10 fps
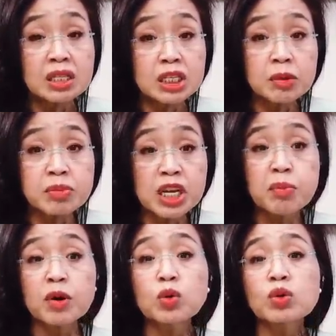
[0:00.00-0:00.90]
지금
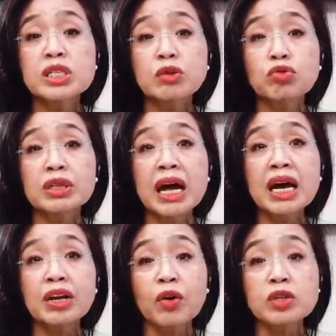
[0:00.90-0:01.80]

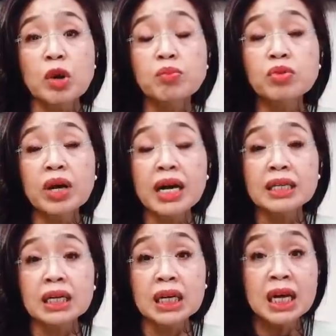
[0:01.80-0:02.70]
질병통제국이나 여러
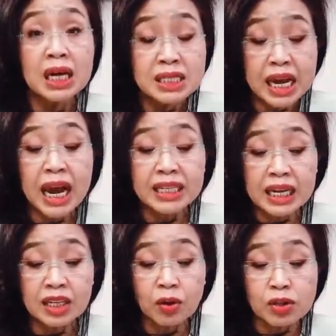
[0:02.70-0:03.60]
전문가들이
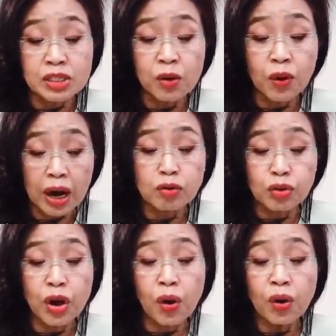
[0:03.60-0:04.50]
제안하는 것인 것
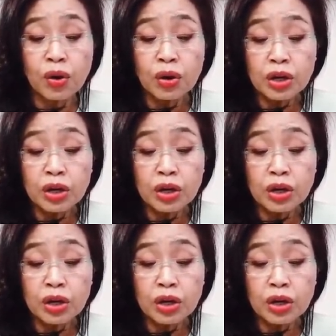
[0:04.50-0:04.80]
같고요.